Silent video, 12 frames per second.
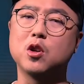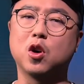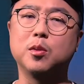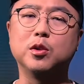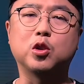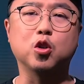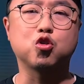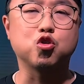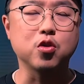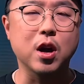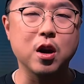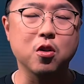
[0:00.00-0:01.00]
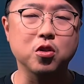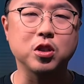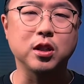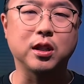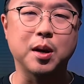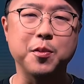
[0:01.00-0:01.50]
여러분 더 중요한 것이
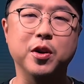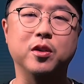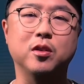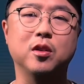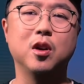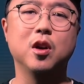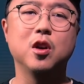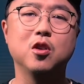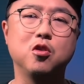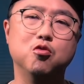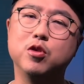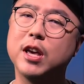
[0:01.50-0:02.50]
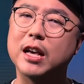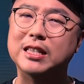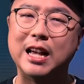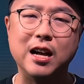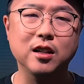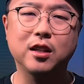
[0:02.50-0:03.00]
있다면 우리의
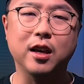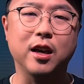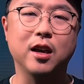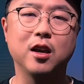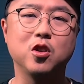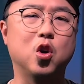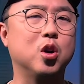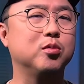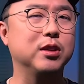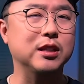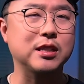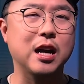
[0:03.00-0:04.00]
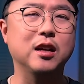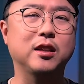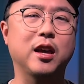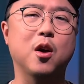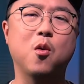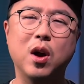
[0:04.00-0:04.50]
상태, 여러분의
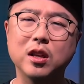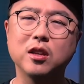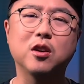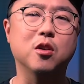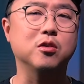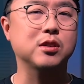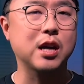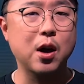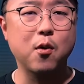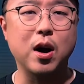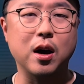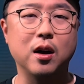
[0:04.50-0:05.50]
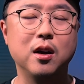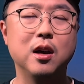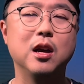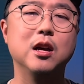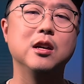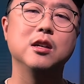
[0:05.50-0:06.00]
상태, 환경, 상황
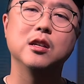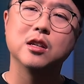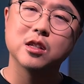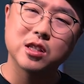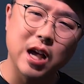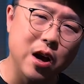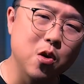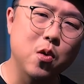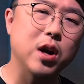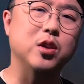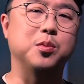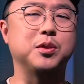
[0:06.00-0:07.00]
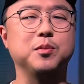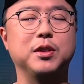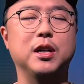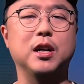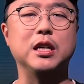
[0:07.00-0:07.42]
상관없습니다.